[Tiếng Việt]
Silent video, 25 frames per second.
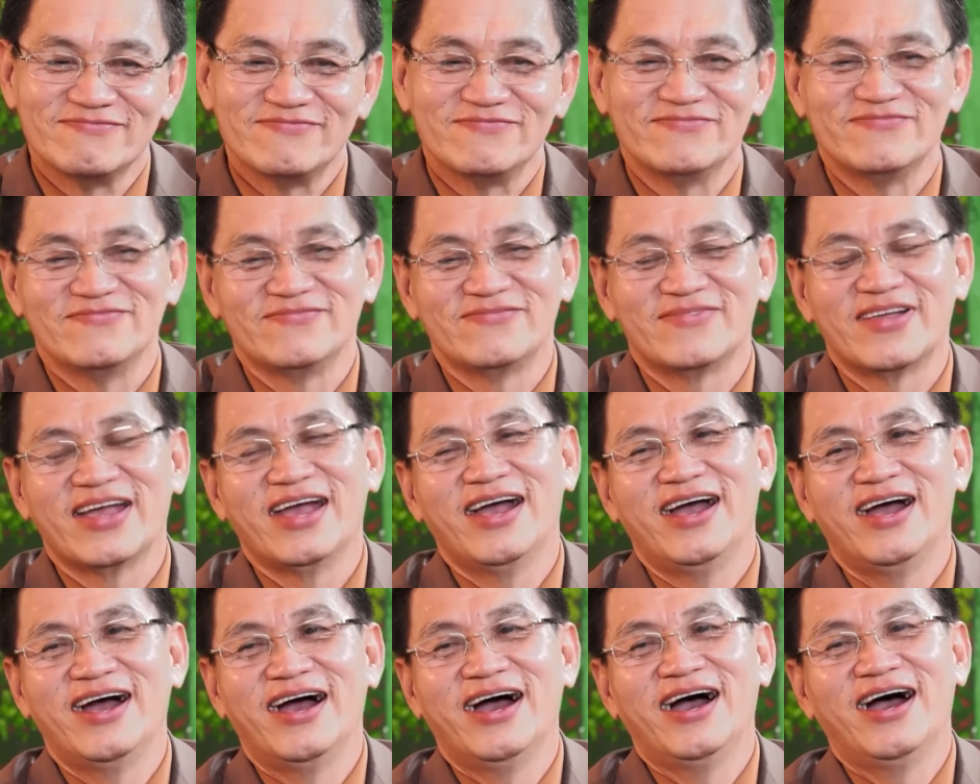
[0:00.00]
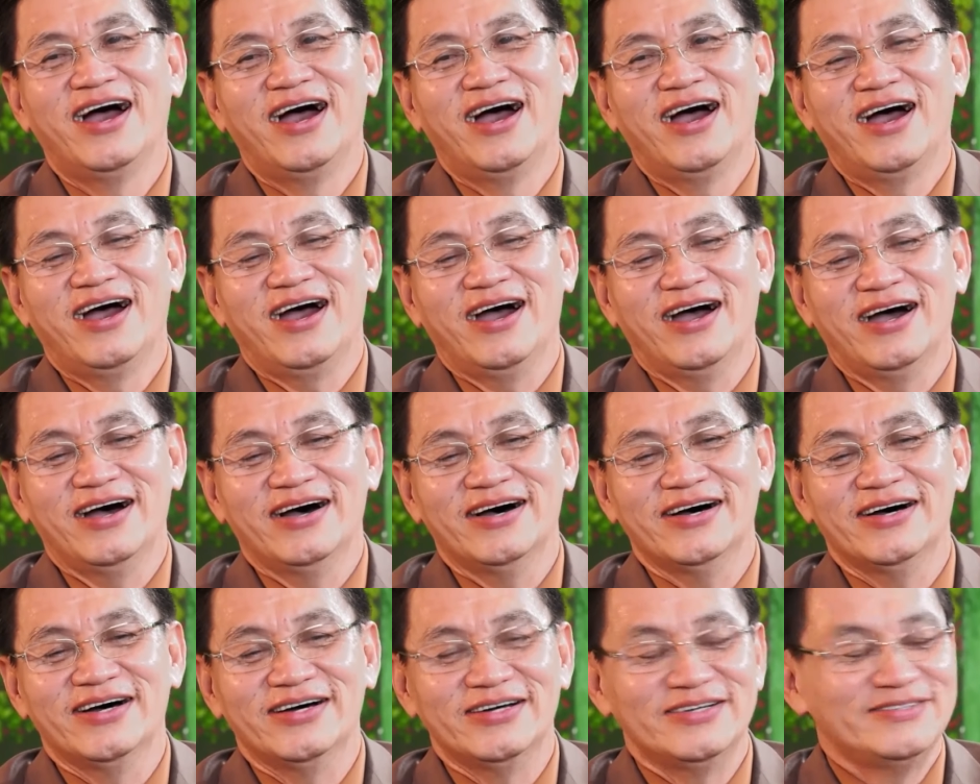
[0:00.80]
và
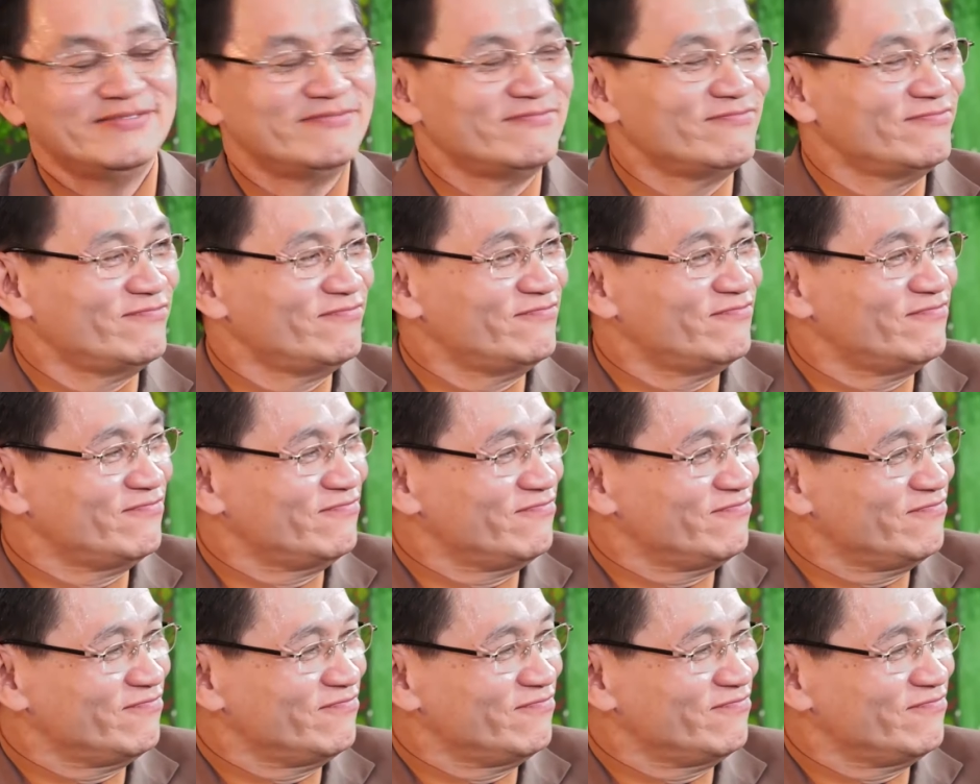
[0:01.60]
dạ, nói tóm lại